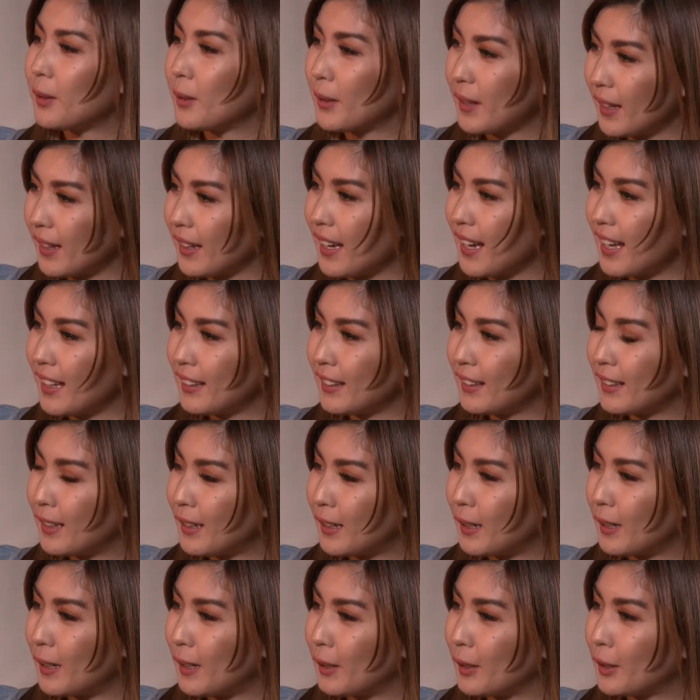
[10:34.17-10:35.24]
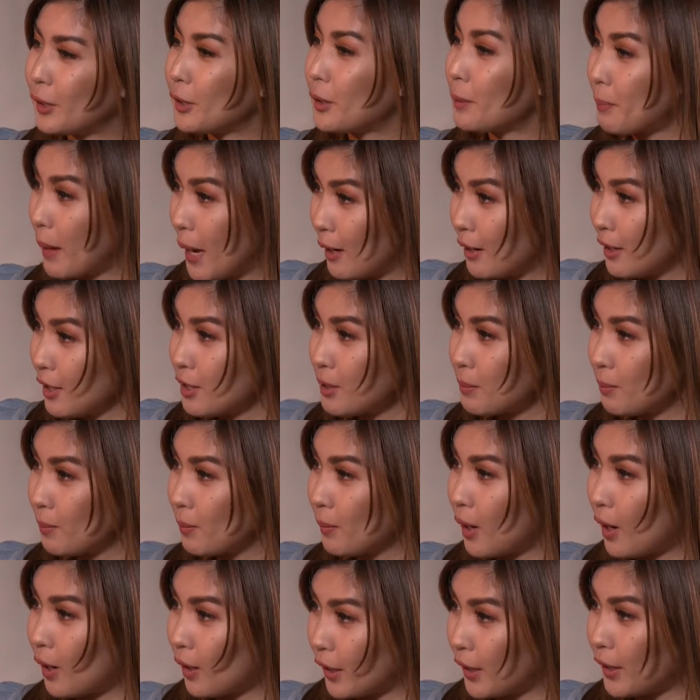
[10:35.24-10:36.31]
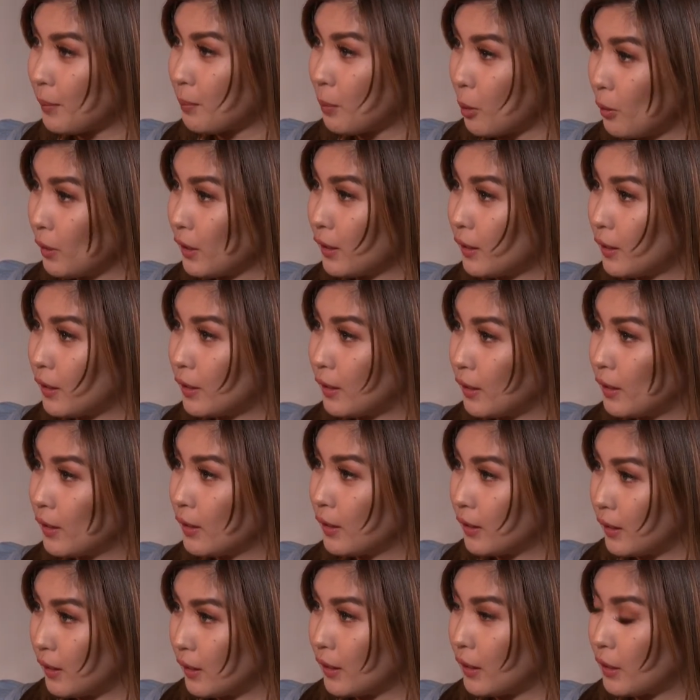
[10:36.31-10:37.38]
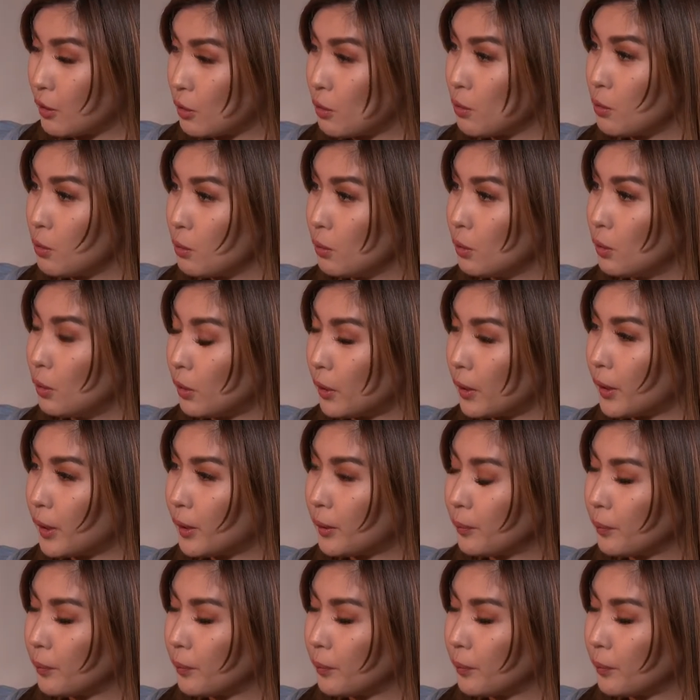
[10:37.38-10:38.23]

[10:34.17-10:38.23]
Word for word: Okay. And uh, your parents are both nag Uh, ah,